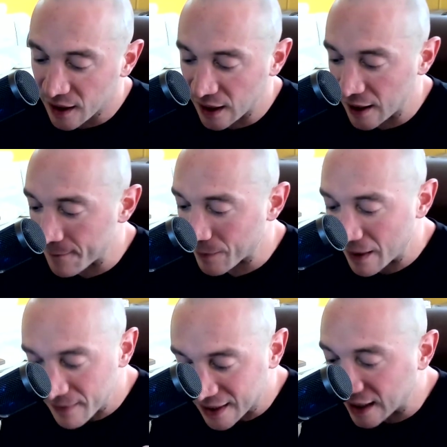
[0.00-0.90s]
Em,
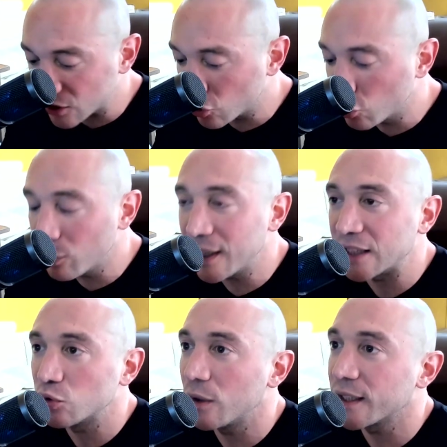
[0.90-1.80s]
en mi caso tuve
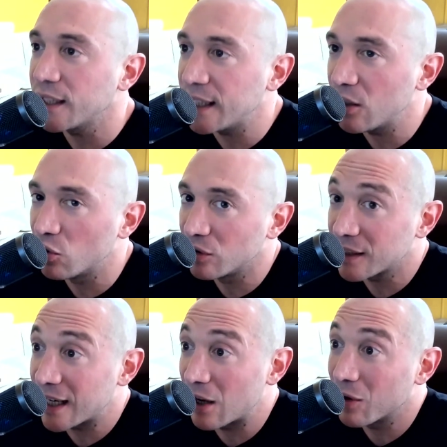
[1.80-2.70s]
la suerte de
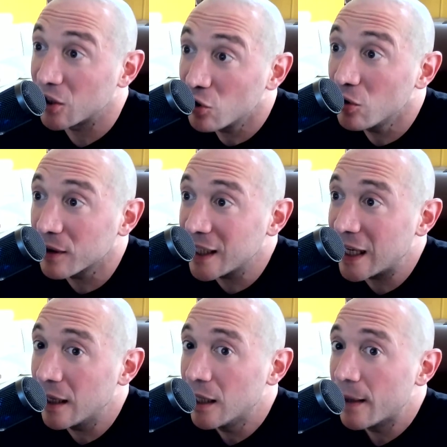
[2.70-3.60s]
encontrar, aunque no lo
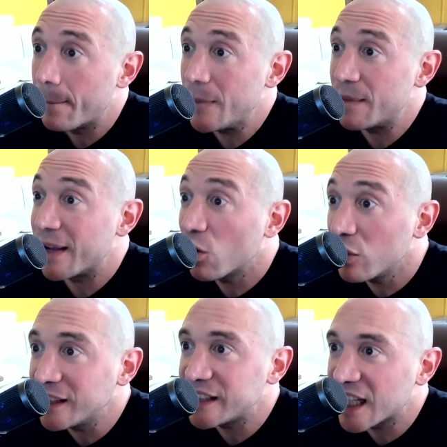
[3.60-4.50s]
crean, mis
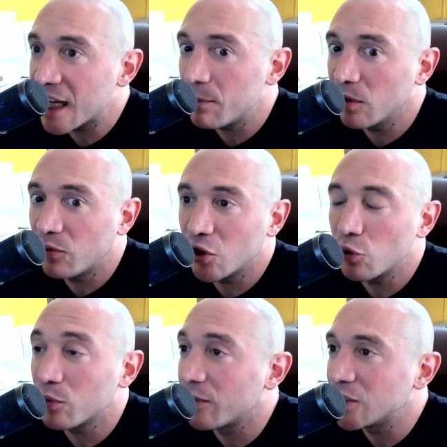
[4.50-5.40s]
mejores ejemplos
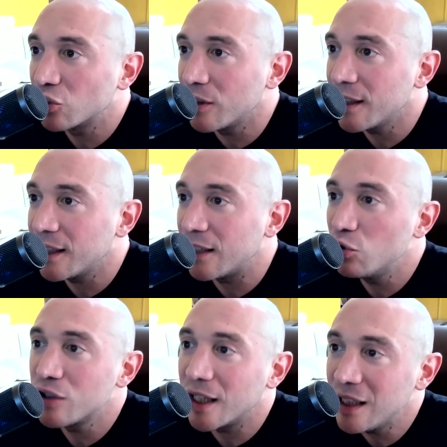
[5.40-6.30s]
fueron profesores de
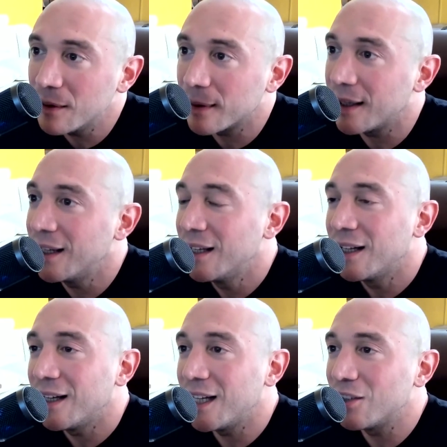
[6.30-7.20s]
lucha libre,
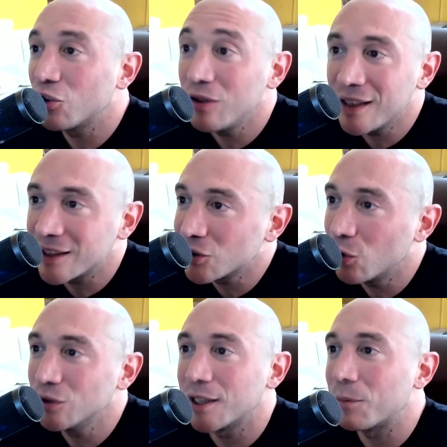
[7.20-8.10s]
eh, Tony de
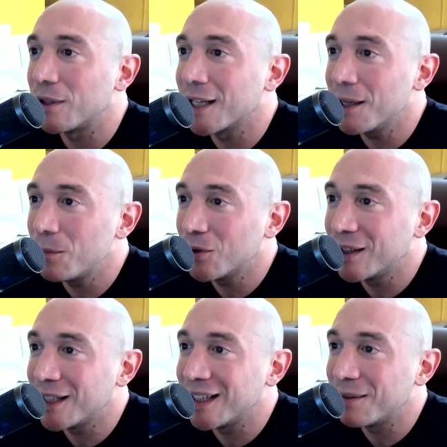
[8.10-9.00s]
Souza, por
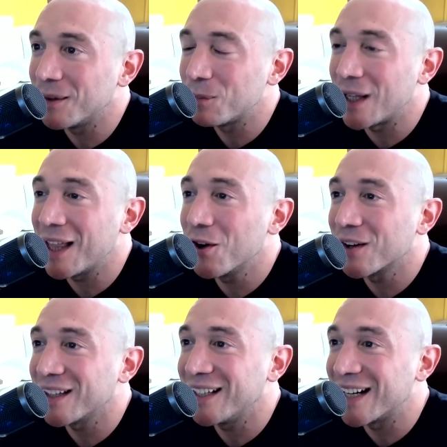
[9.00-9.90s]
ejemplo, eh,
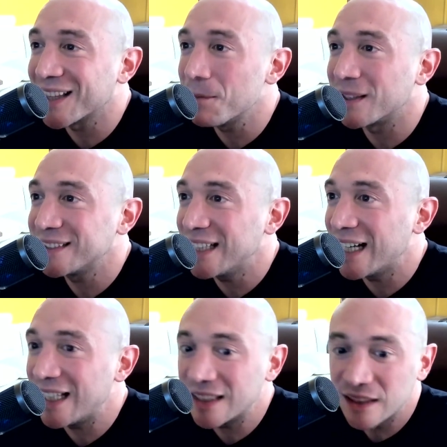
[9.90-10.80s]
peleador de artes
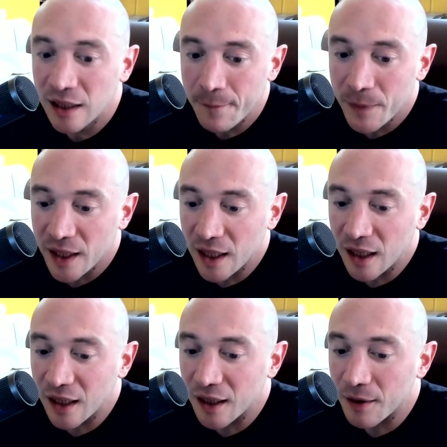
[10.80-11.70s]
marciales,
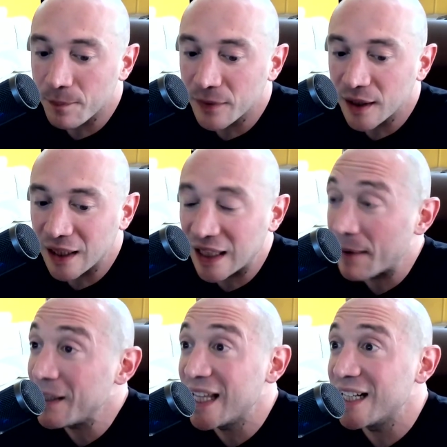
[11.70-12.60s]
Em, en la
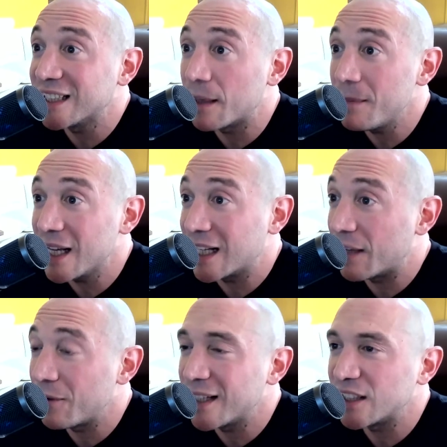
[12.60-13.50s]
Videna también, en
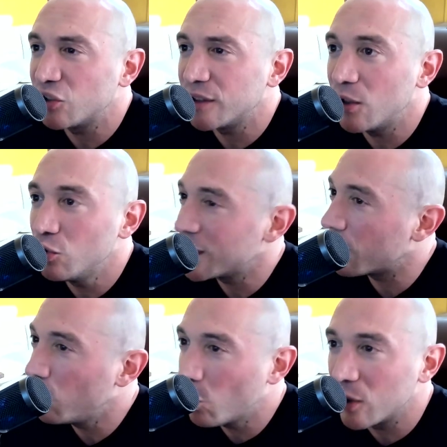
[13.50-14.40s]
la Federación de Lucha,
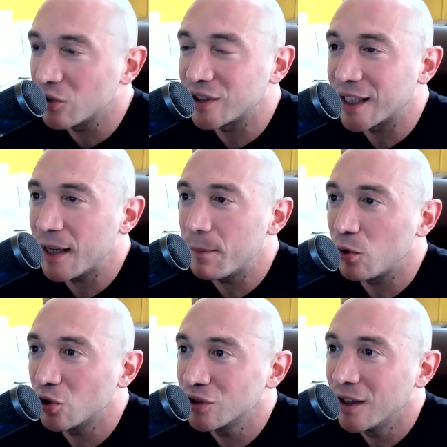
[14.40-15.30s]
muy buenos
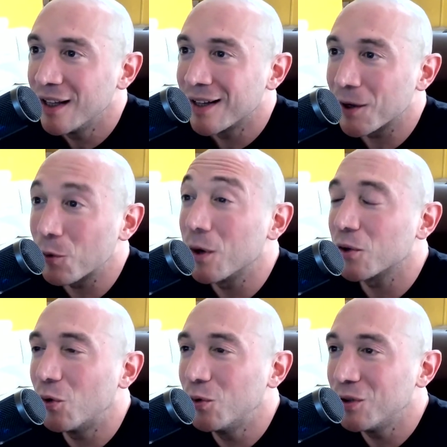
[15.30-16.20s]
ejemplos.
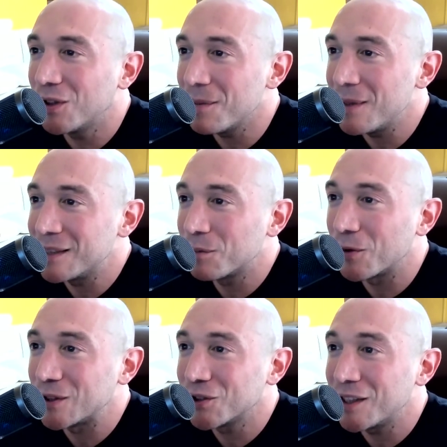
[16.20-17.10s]
Recuerdo uno de mis
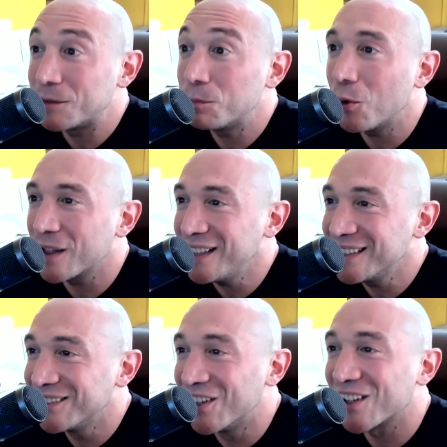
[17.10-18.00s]
profesores,
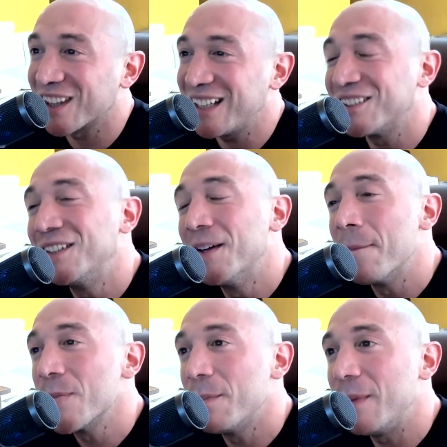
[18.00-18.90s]
Pokis, un gordito,
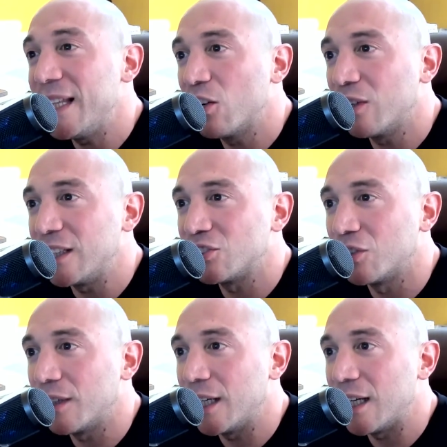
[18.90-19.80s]
me dijo
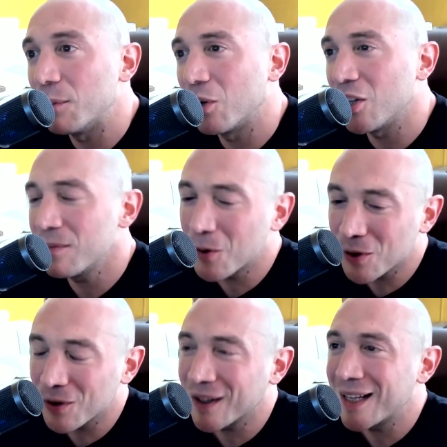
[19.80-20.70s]
esto, eh, porque yo me
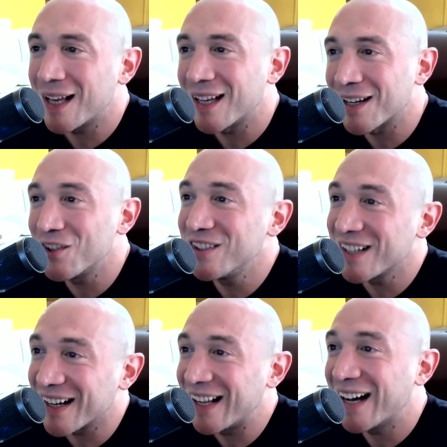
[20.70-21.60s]
acuerdo que era
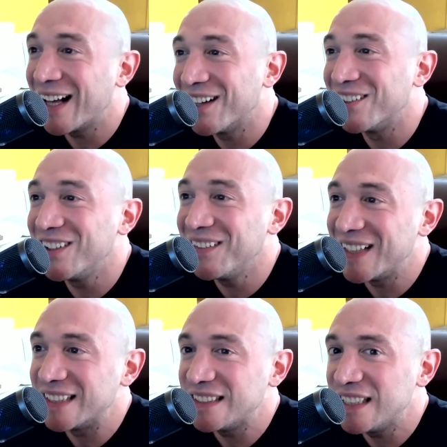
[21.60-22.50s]
recontra relajado, ¿no? Y me
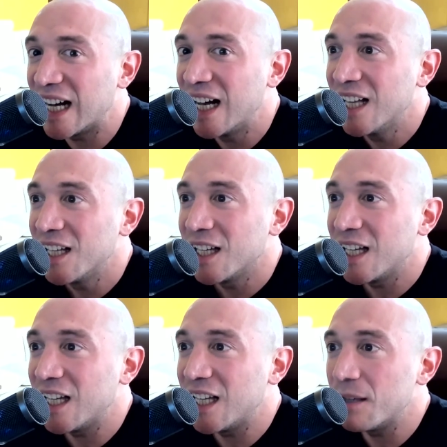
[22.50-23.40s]
decía,
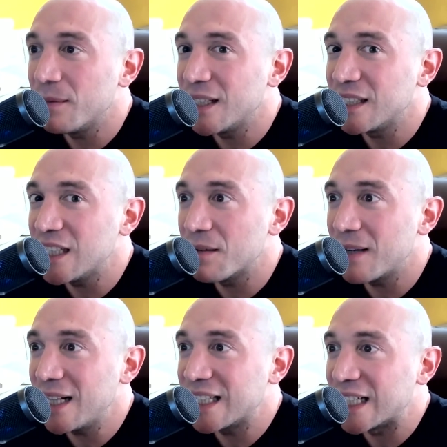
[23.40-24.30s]
eh, me decía,
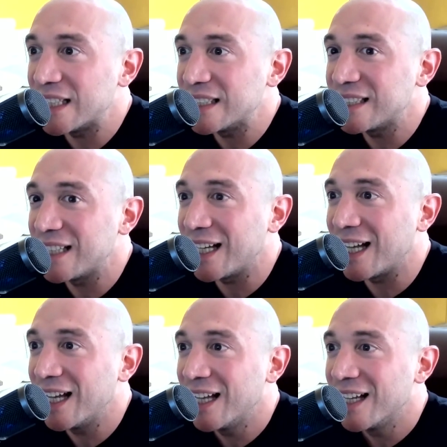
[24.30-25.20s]
Valta,
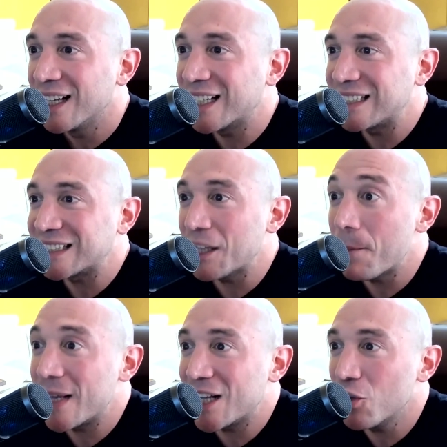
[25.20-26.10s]
este, ¿qué estás
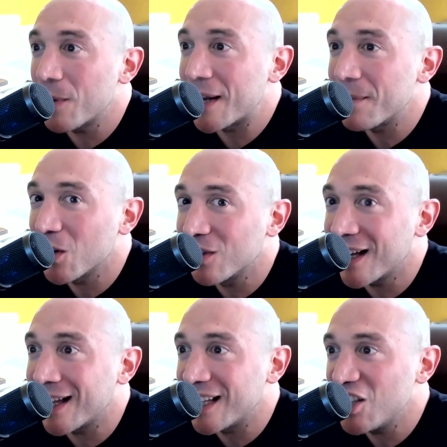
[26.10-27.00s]
esperando para
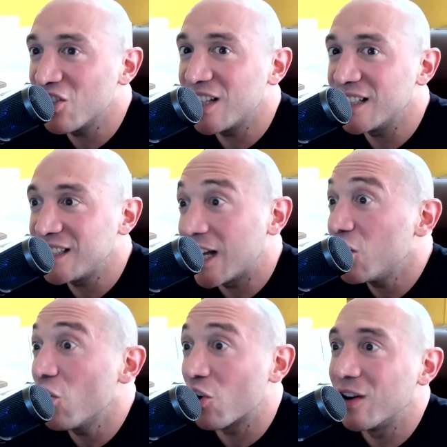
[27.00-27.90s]
mejorar? Y yo le decía,
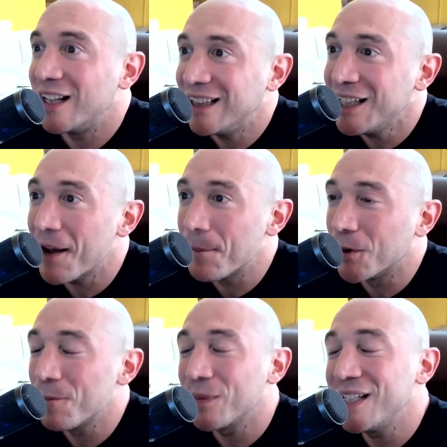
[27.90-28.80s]
no, con el
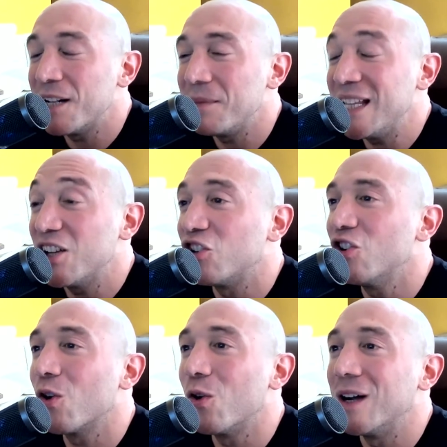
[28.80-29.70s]
tiempo. Y él me dijo,
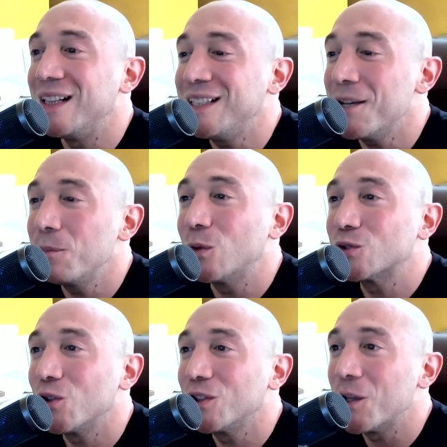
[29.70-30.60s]
no, con el tiempo
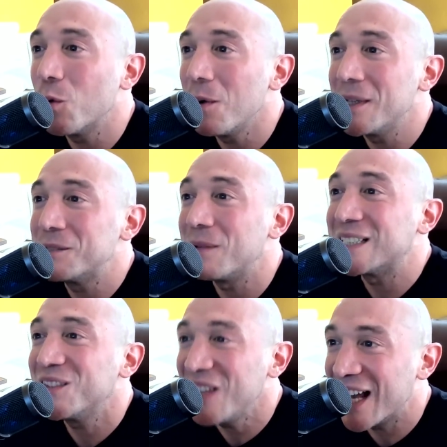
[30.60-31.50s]
solo te vuelves
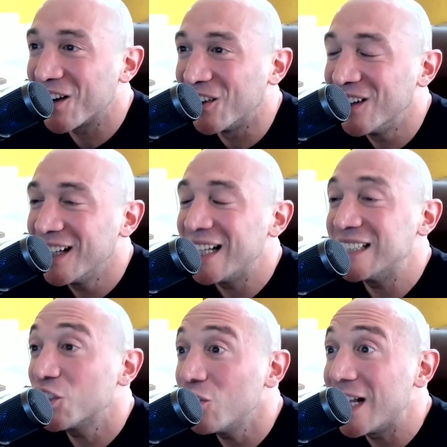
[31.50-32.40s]
más viejo,
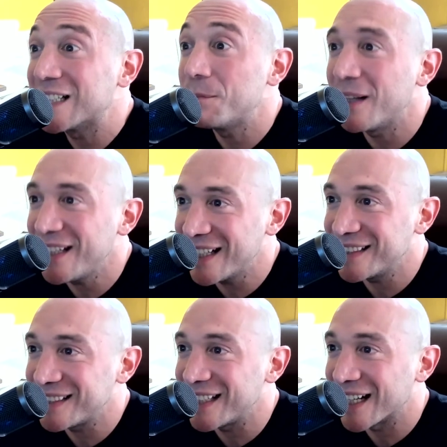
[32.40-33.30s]
es con la
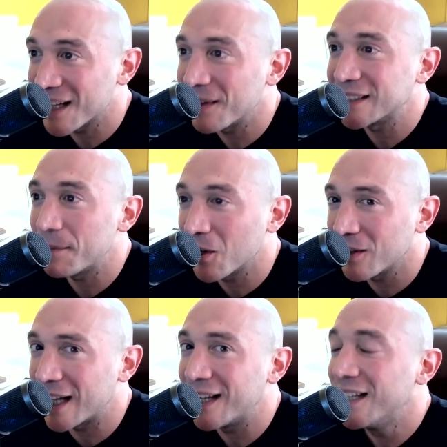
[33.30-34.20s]
experiencia que vas a
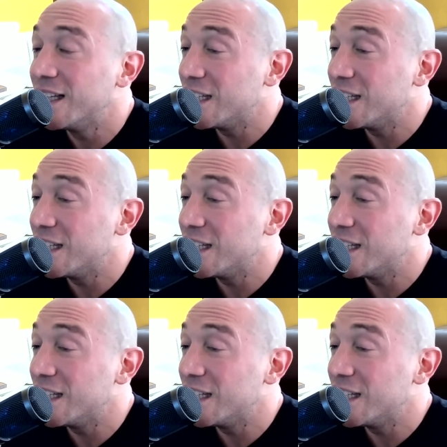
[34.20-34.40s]
mejorar.